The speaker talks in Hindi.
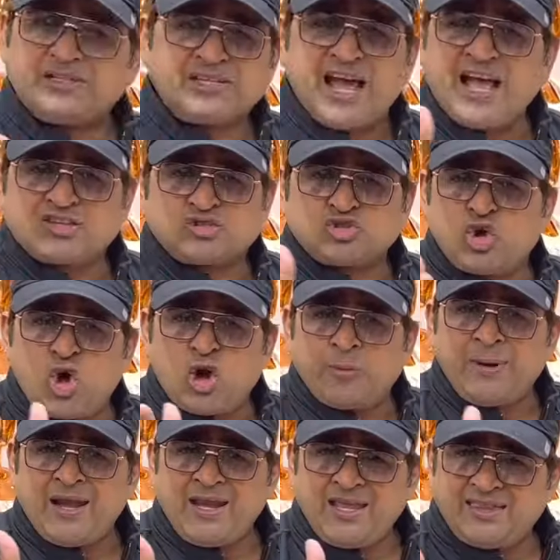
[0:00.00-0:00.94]
पचास सौ
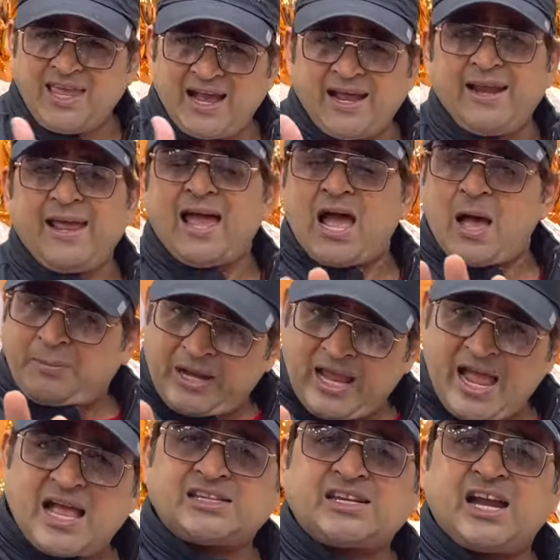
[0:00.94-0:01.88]
रुपए नहीं देखने
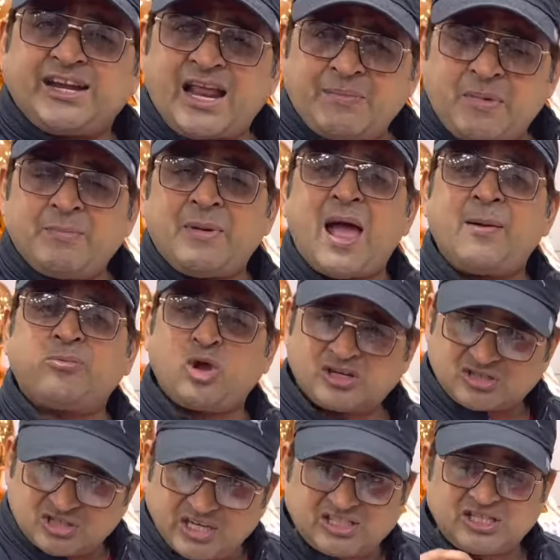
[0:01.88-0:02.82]
आपने आज के टाइम में मैं आपको
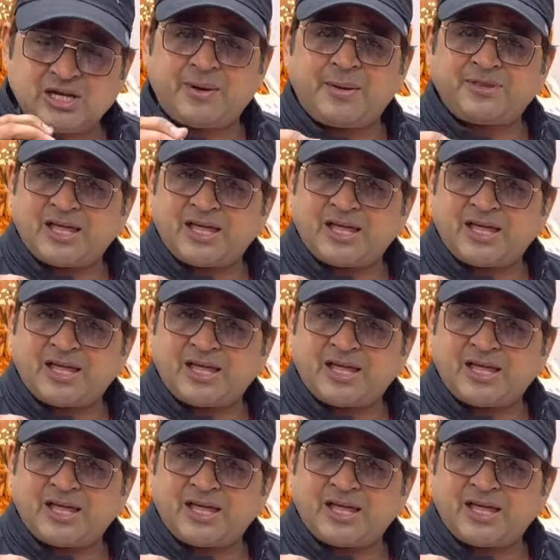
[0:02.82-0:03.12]
एक सच्ची बात